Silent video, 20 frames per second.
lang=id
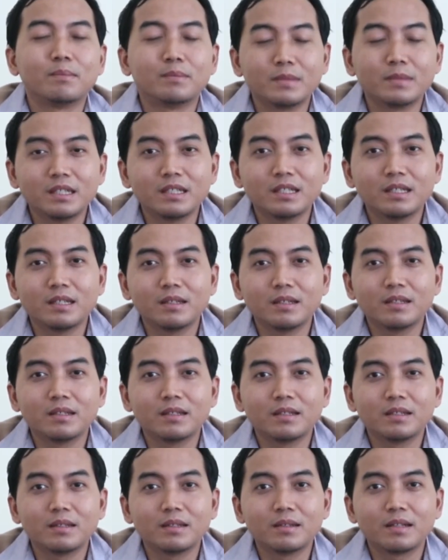
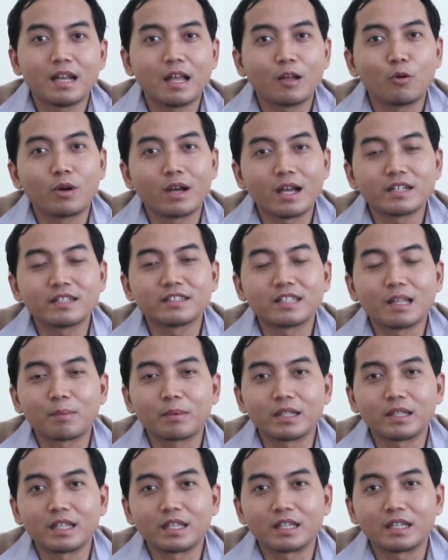melakukan
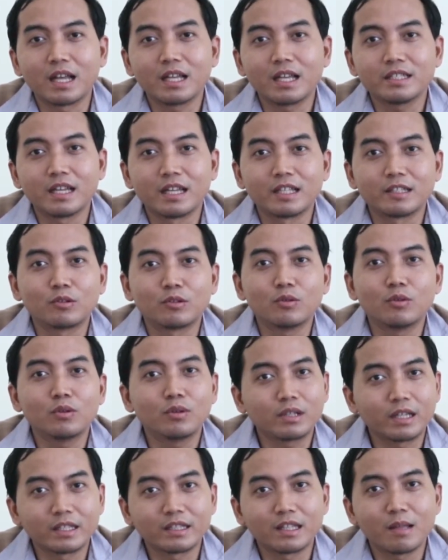step ketiga yaitu
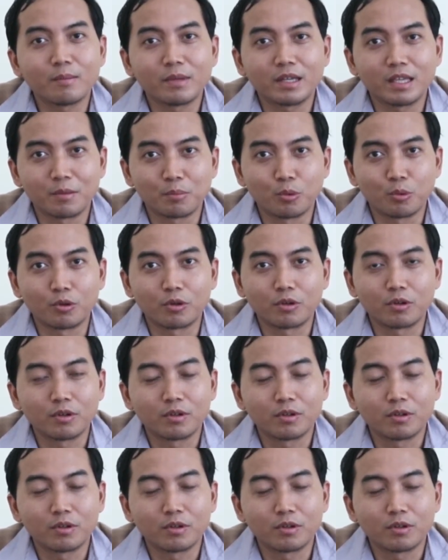kita menghibur.